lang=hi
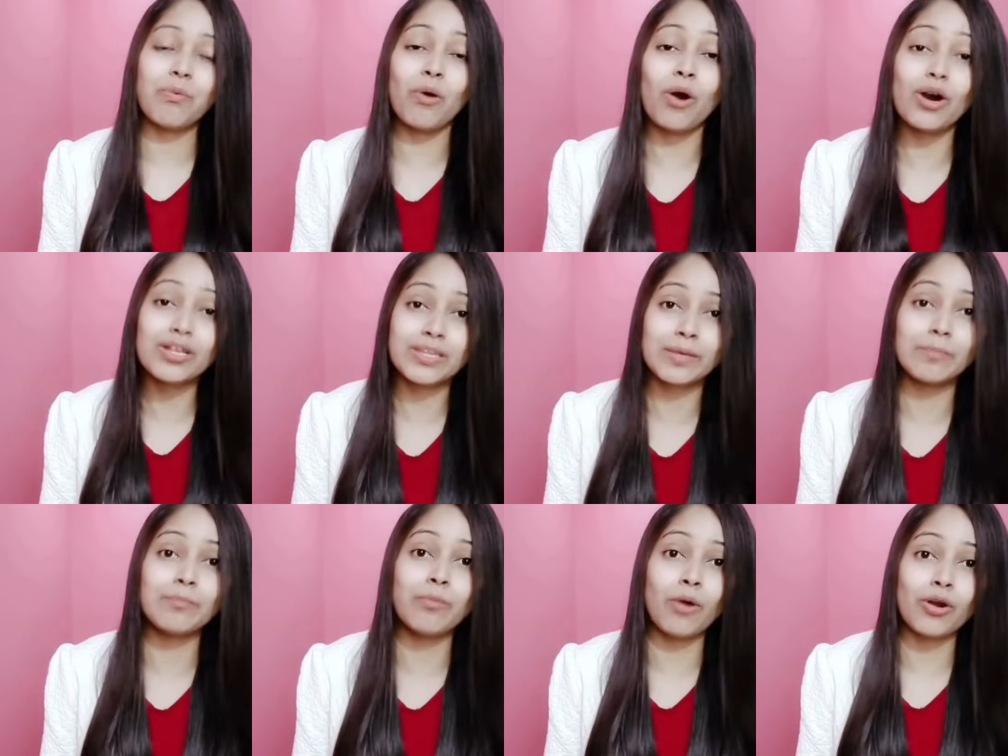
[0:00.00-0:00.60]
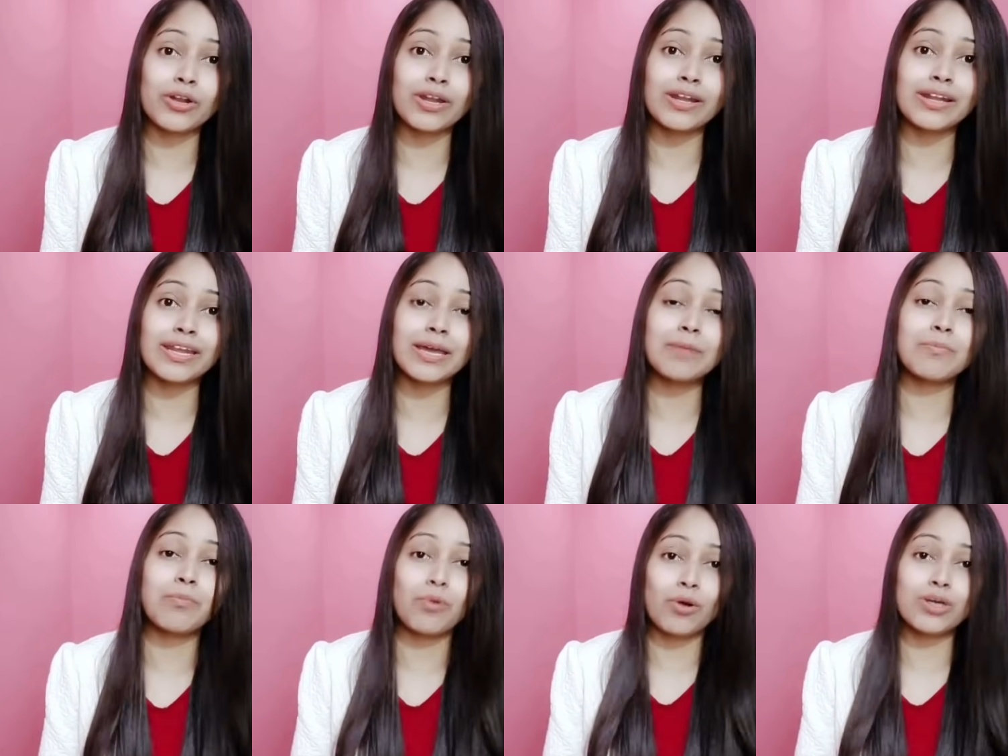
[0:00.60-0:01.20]
बहुत
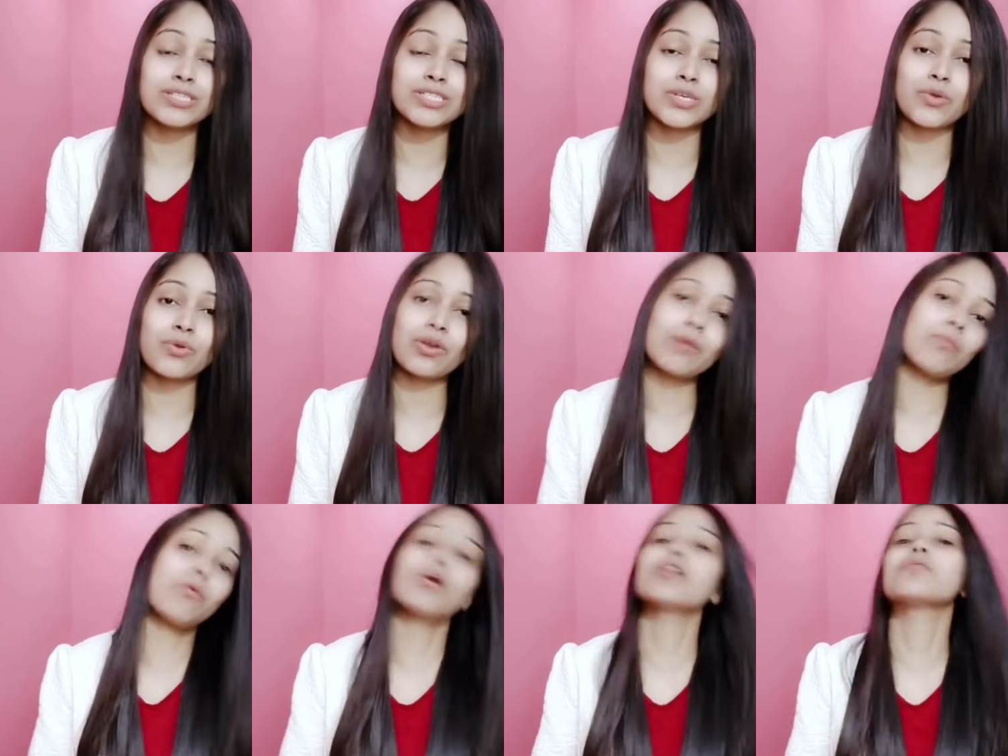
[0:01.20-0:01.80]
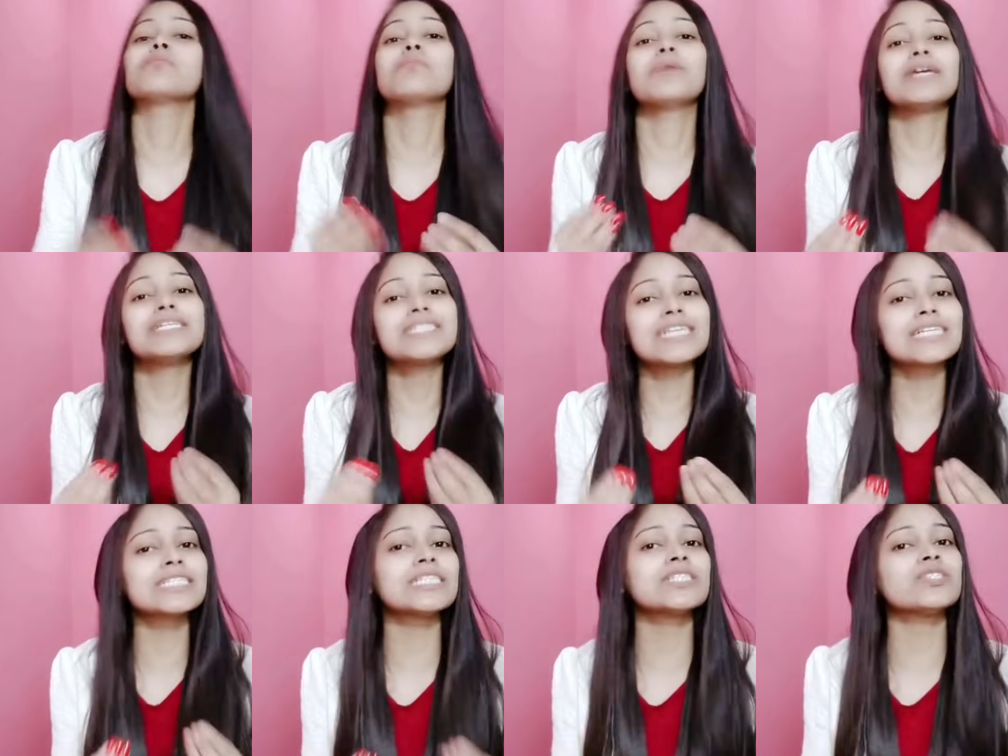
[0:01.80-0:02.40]
इंपॉर्टेंट है बहुत जरूरी है बहुत
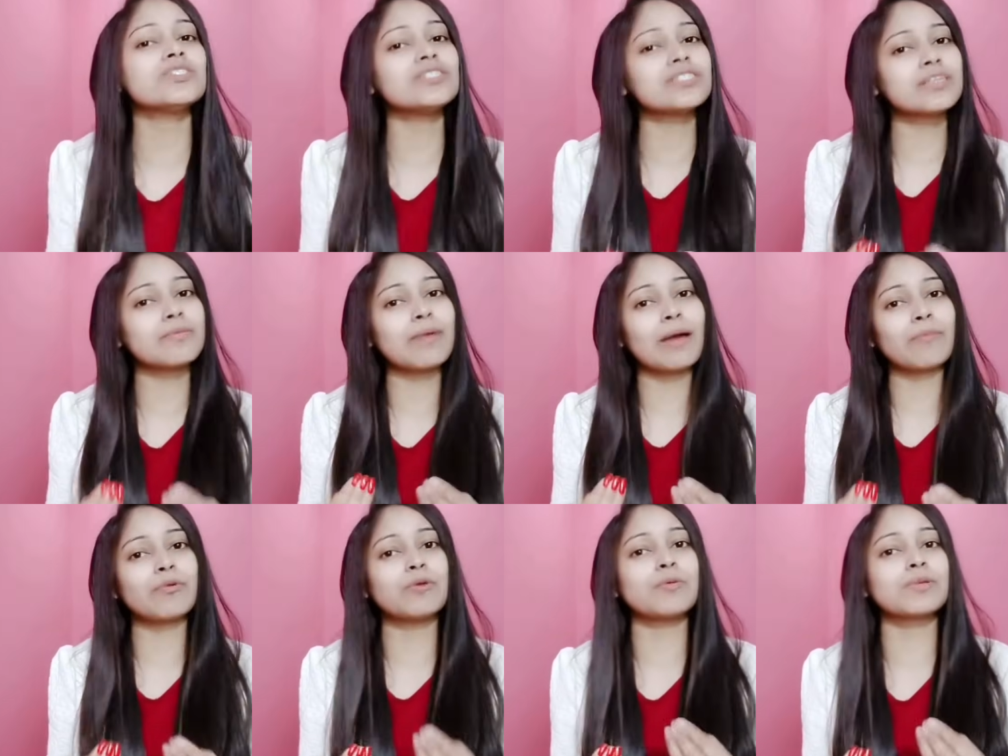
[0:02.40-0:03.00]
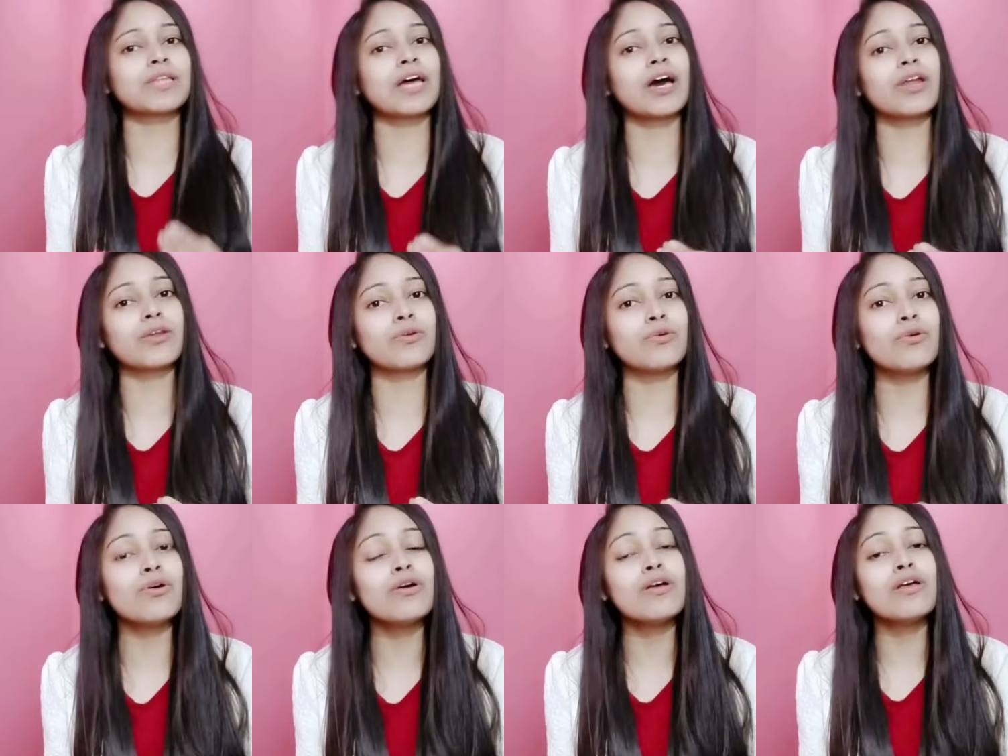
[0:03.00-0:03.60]
बेसिक सी चीजें मैं आपको बता
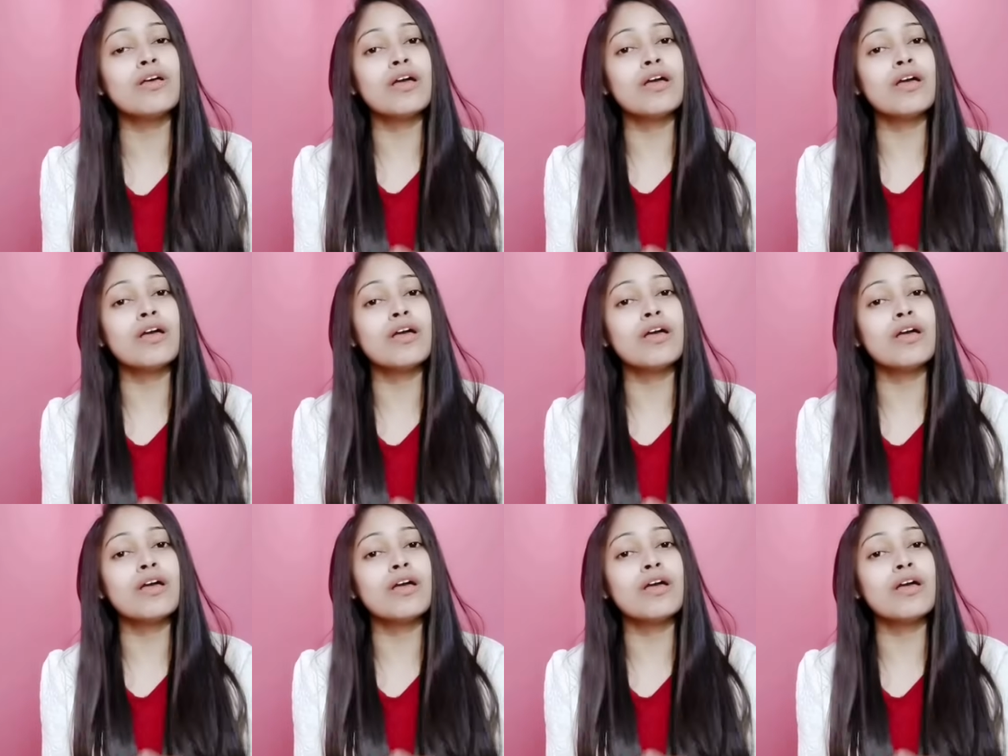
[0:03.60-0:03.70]
रही हूँ